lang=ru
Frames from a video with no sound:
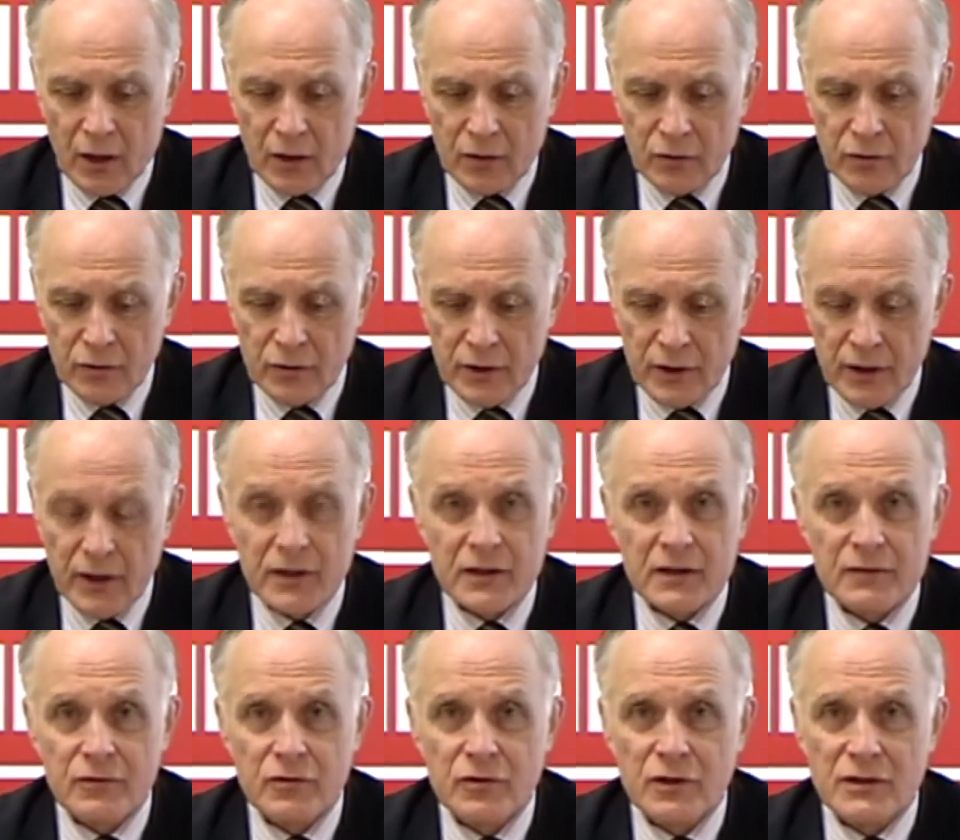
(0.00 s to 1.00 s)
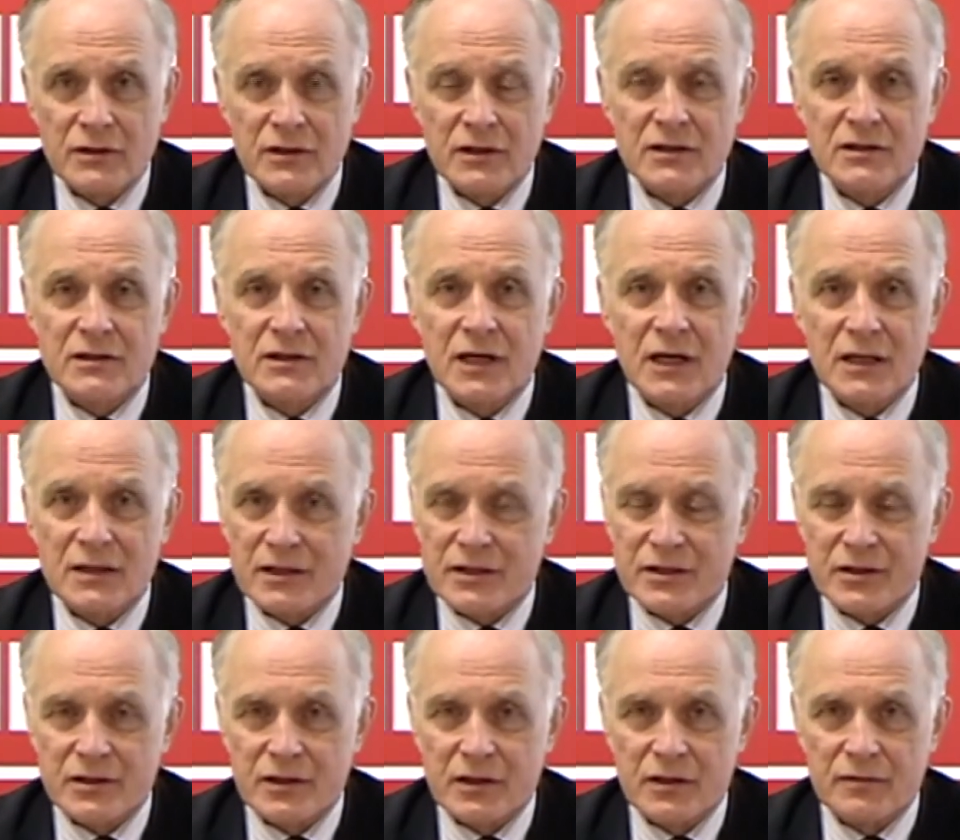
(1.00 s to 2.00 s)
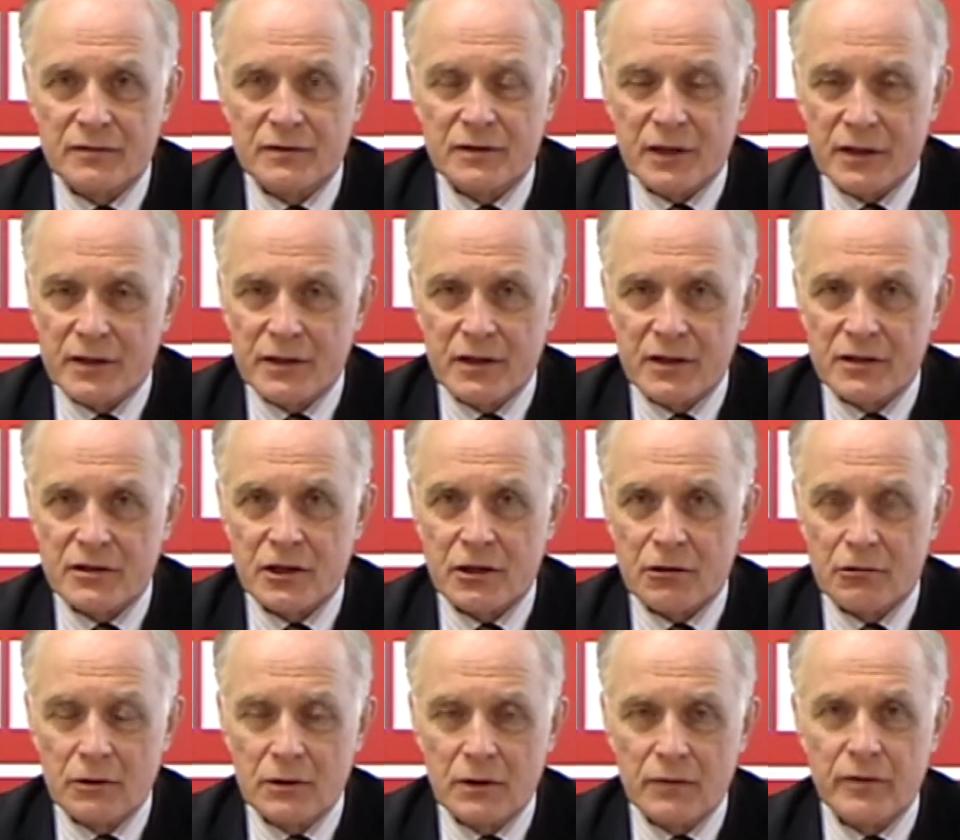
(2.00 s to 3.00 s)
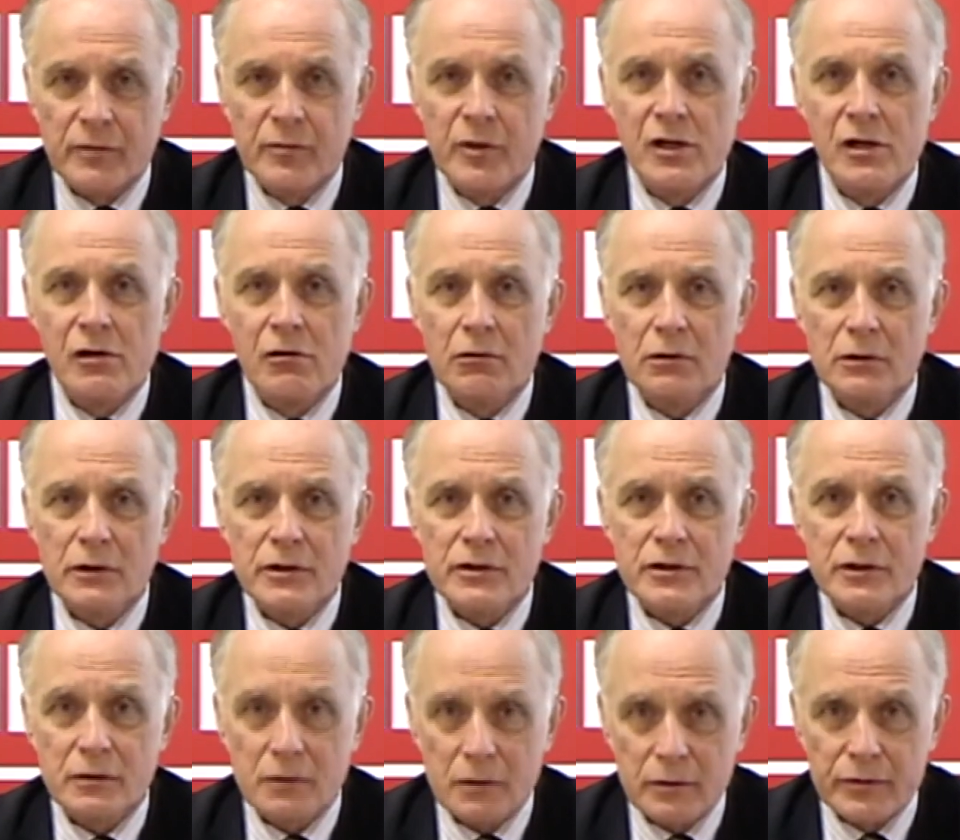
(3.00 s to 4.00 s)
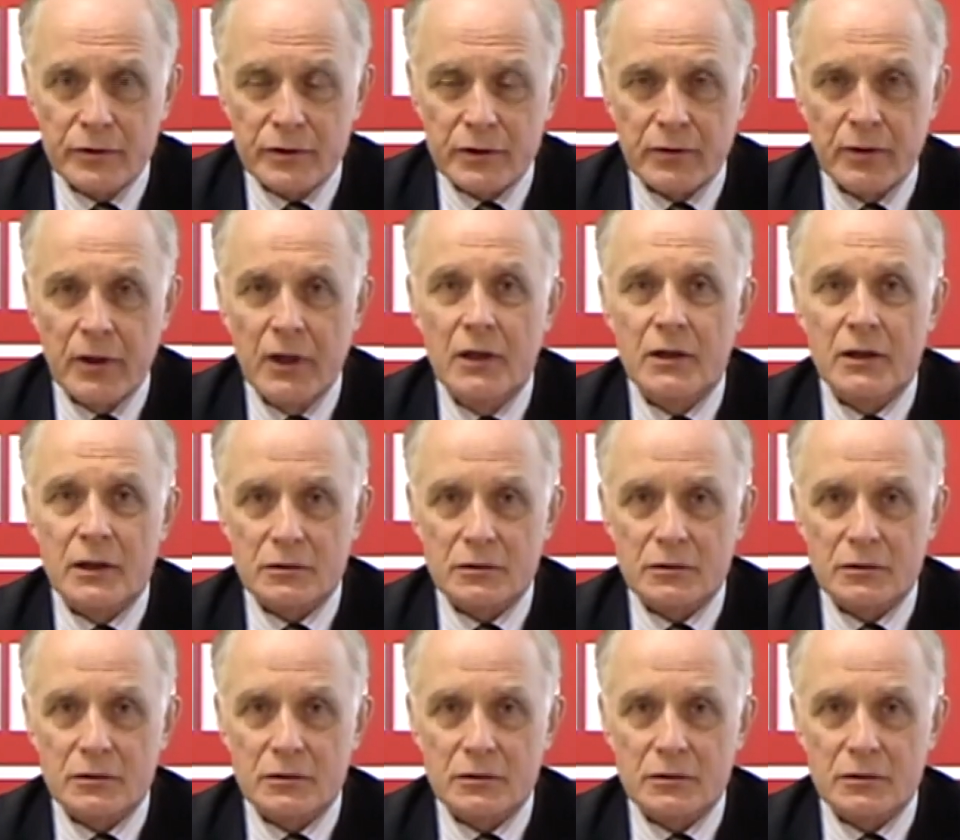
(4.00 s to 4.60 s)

но для этого у нас достаточно в стране законов и миллионы чиновников,